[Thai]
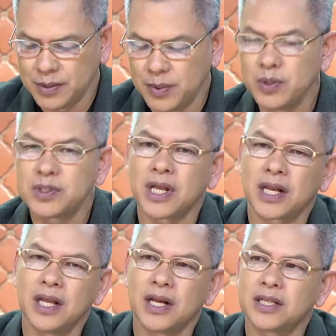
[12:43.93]
มนุษย์สัตว์
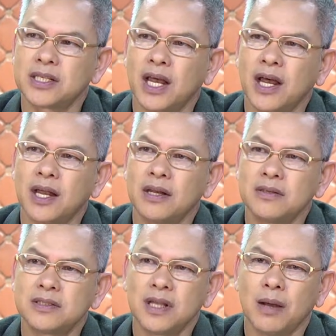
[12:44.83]
เดรัจฉาน
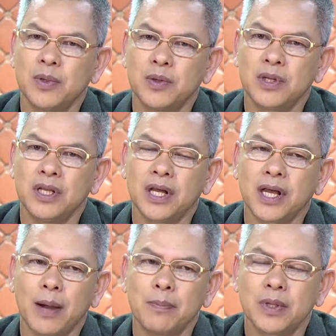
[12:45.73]
สามมนุษย์นี่นะค
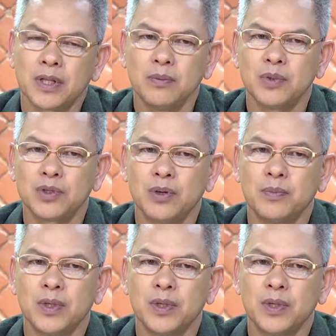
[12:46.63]
รับท่านผู้ชม